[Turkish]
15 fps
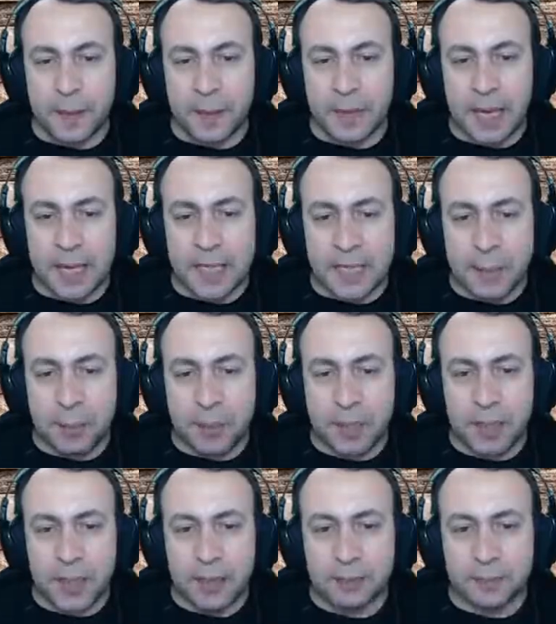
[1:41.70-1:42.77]
Gel sen buraya
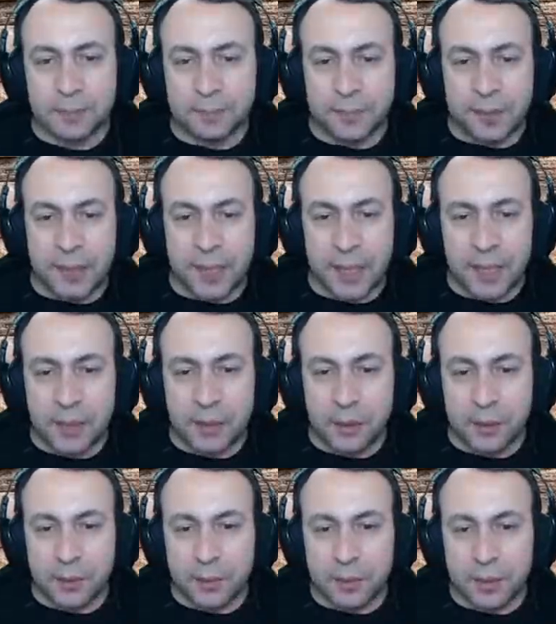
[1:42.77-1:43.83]
gel. Nereye
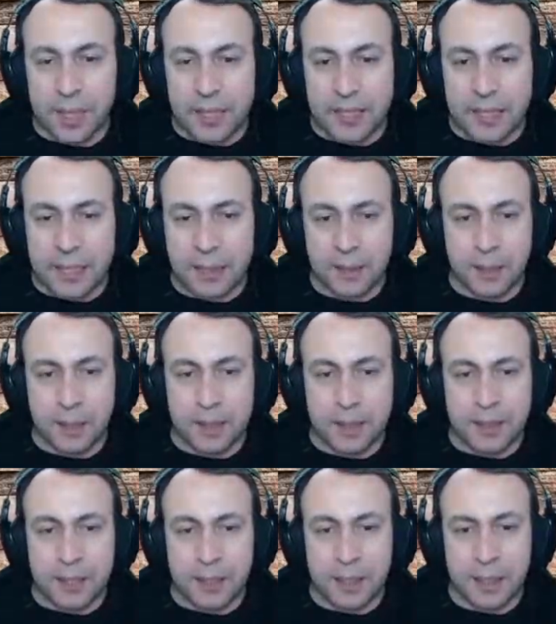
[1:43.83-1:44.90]
gidiyorsun? Gel sen de buraya.
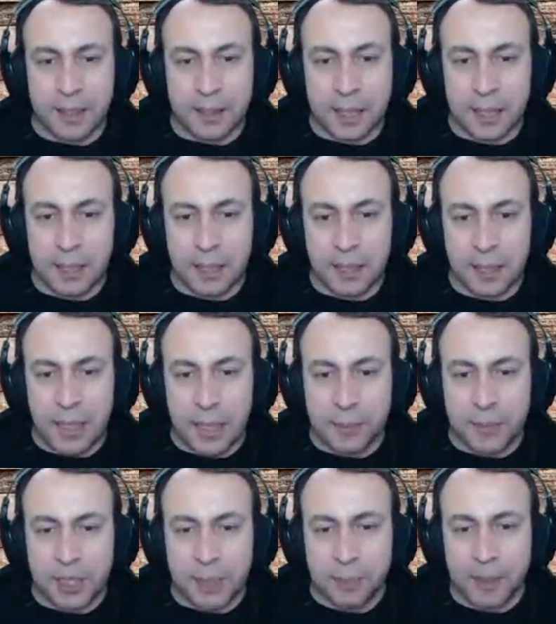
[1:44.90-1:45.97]
Sen nereye? Sen nereye? Gel
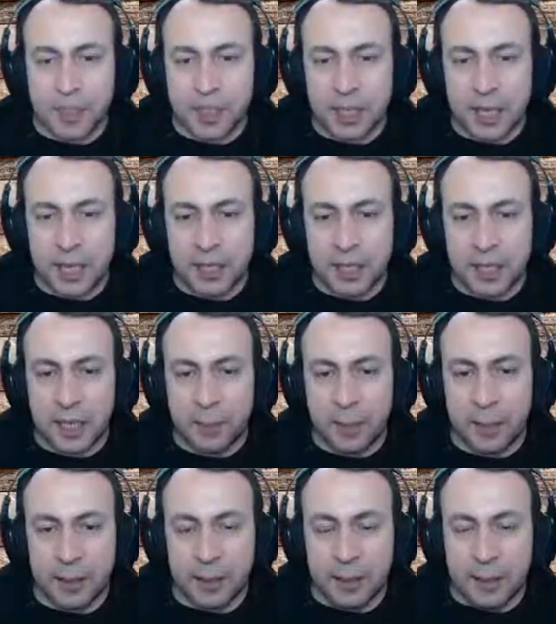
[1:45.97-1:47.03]
bıçak mı atacaksın? Erkeğe
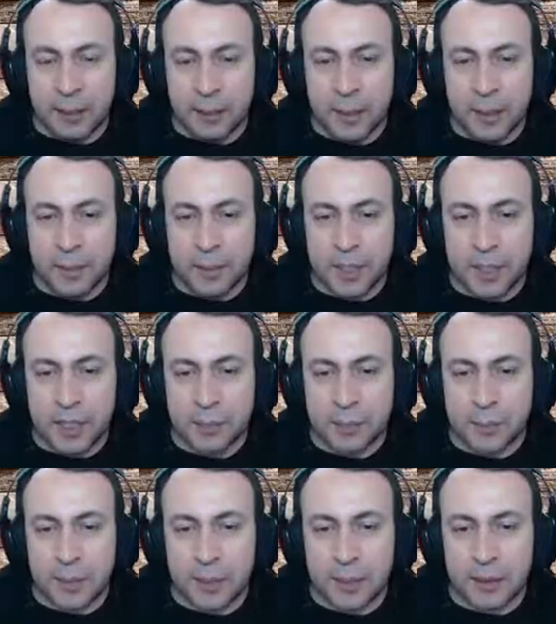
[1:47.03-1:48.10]
bak. Bana bıçak
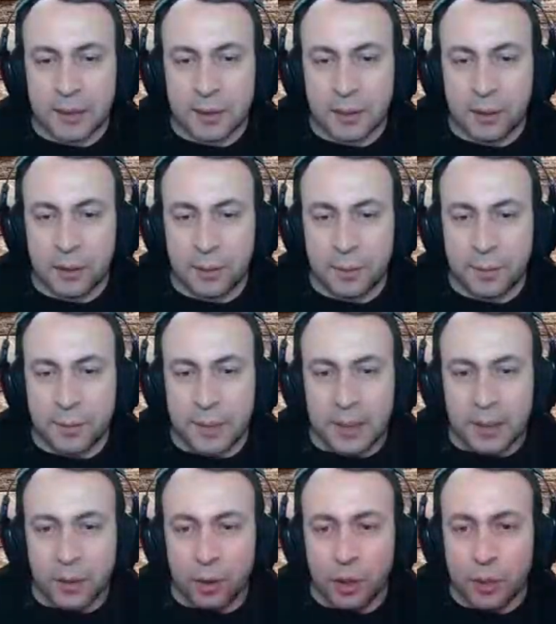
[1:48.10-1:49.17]
etmeye geliyor.
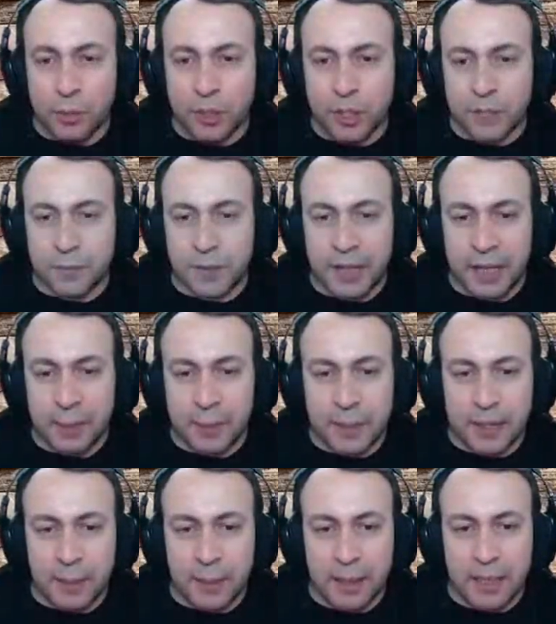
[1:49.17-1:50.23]
Oğlum 40 fırın
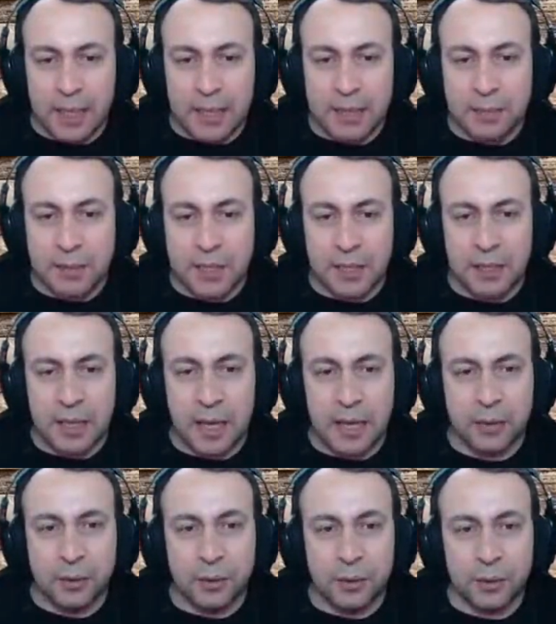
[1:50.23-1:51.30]
ekmek yemen lazım senin
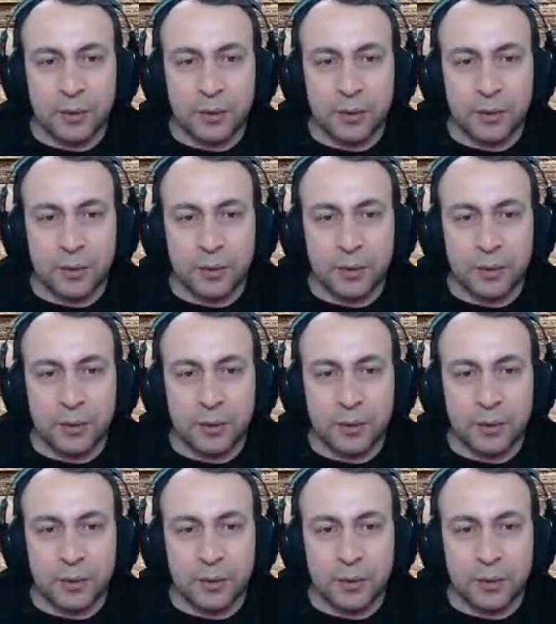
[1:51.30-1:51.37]
daha. Dur.